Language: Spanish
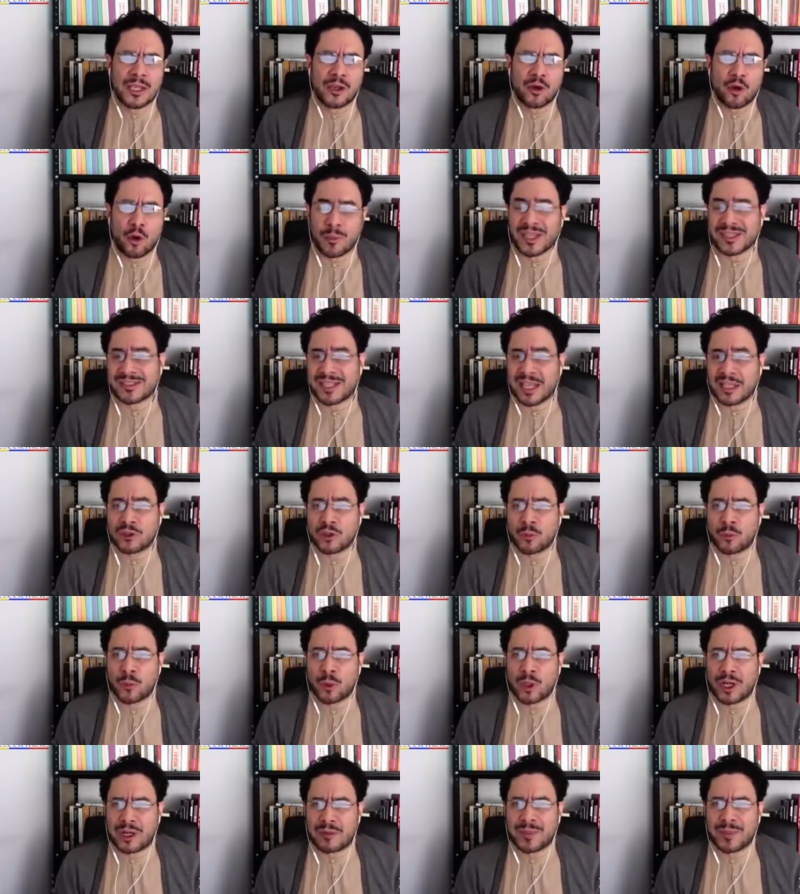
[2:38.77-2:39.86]
comenzando
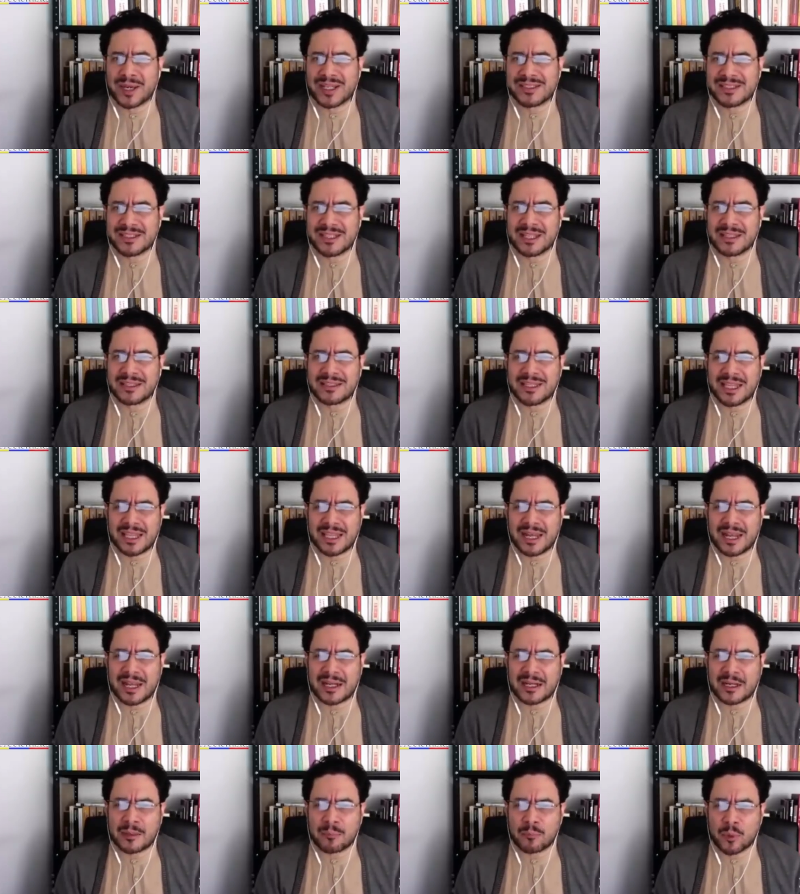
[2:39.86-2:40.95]
por el presidente de
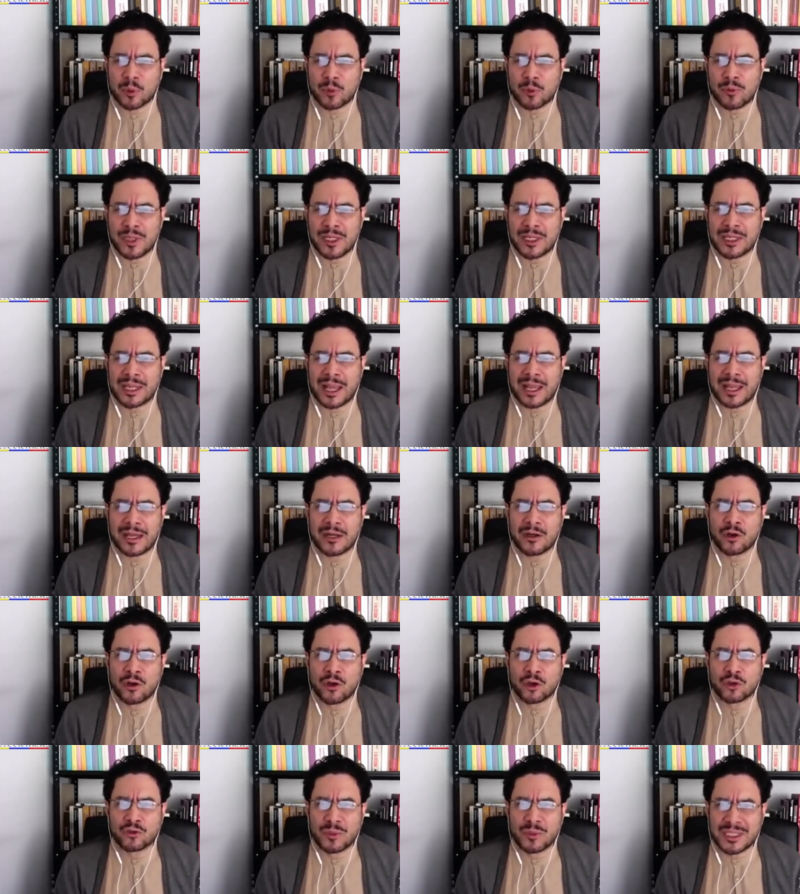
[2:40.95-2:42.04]
la República,
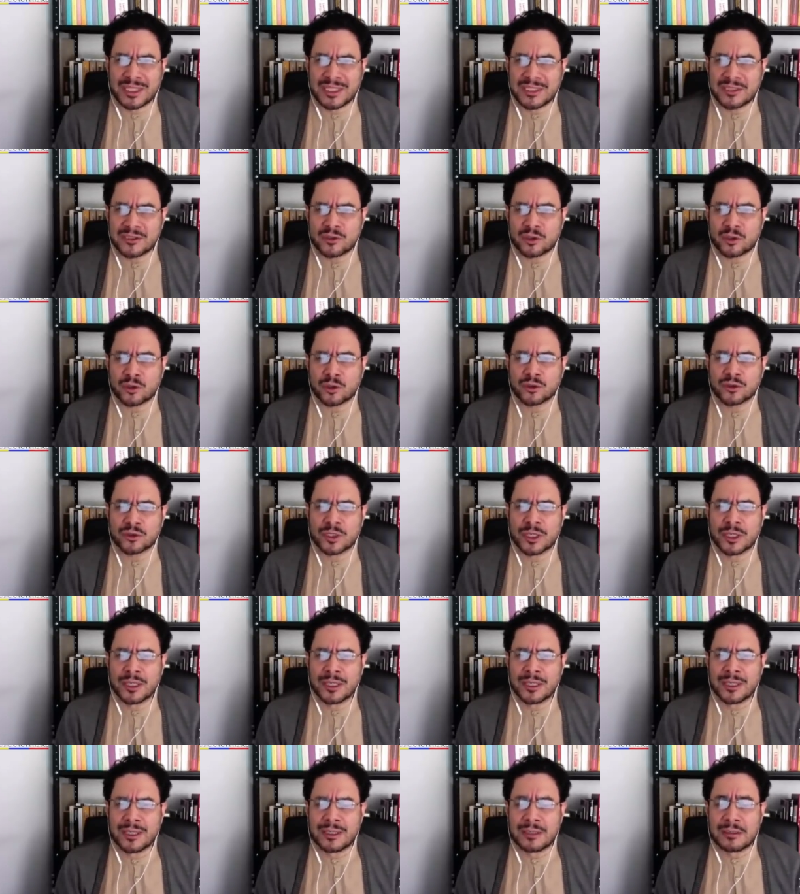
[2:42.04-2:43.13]
los ministros,
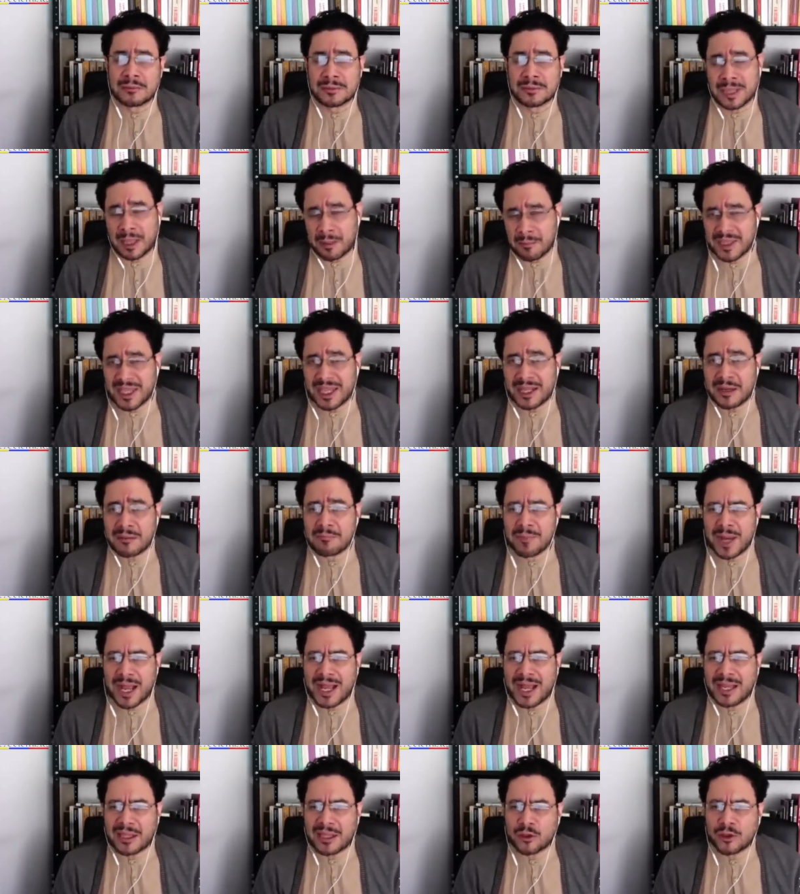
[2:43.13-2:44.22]
también
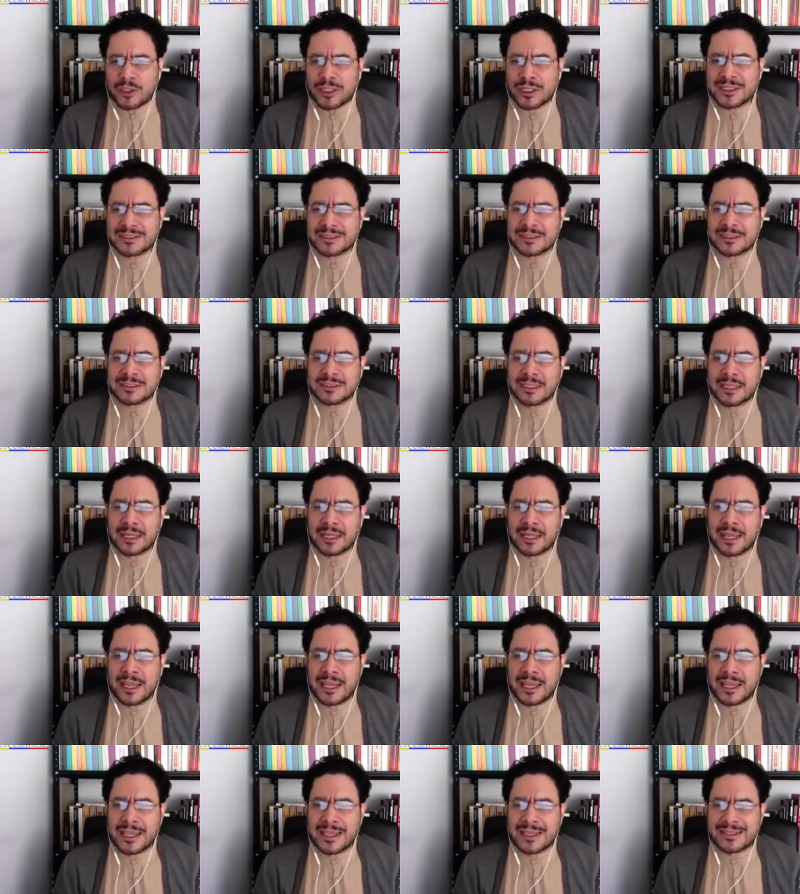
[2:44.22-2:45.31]
embajadores.
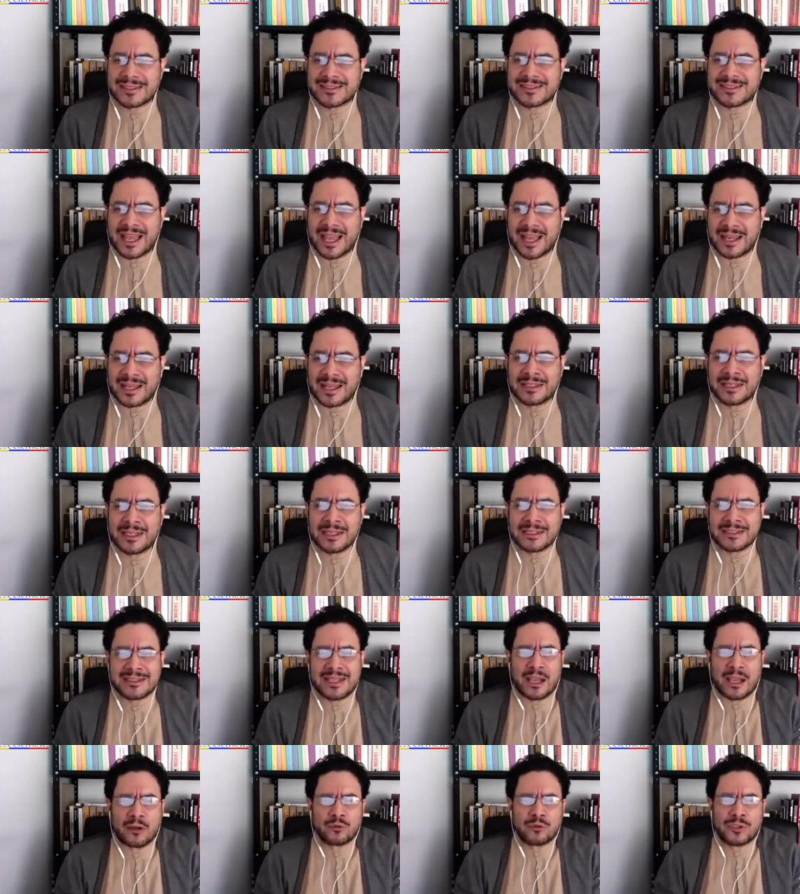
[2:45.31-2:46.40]
Eh, se,
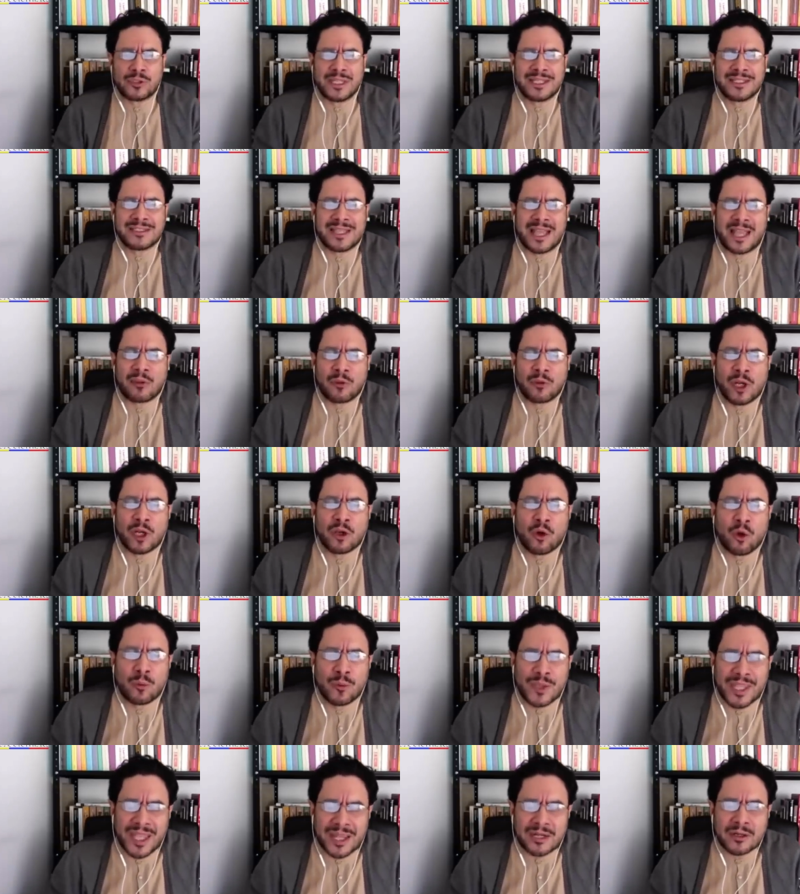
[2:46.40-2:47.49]
ha utilizado el
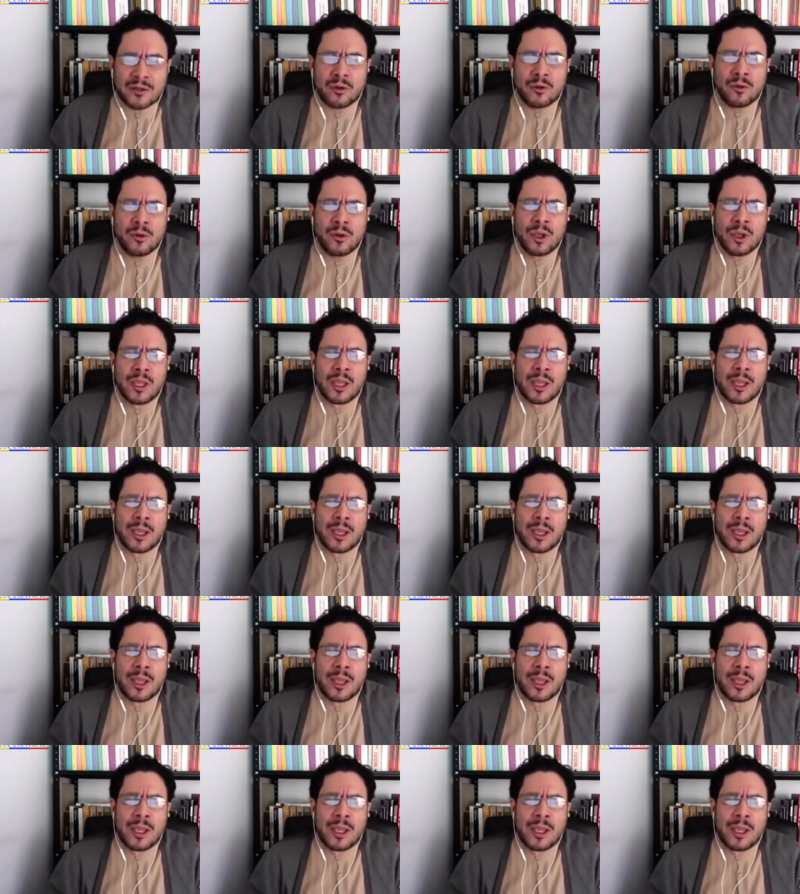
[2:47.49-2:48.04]
gobierno